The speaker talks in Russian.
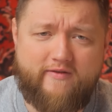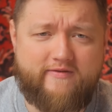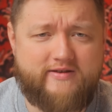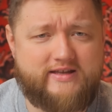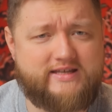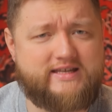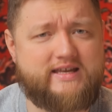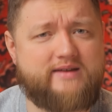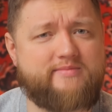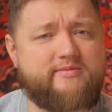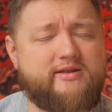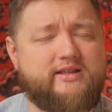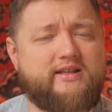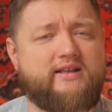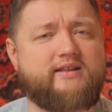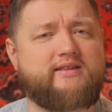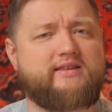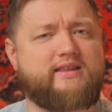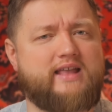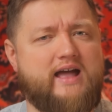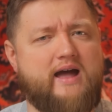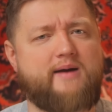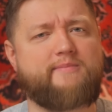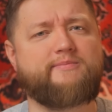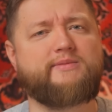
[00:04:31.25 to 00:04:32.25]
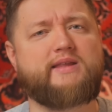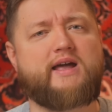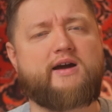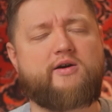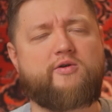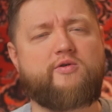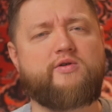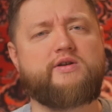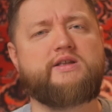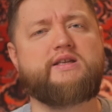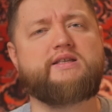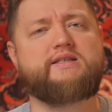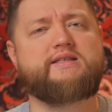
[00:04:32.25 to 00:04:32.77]
ведь именно там
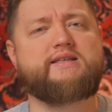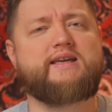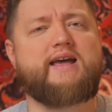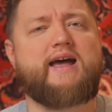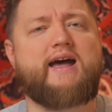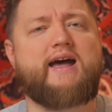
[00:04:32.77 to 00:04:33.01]
находится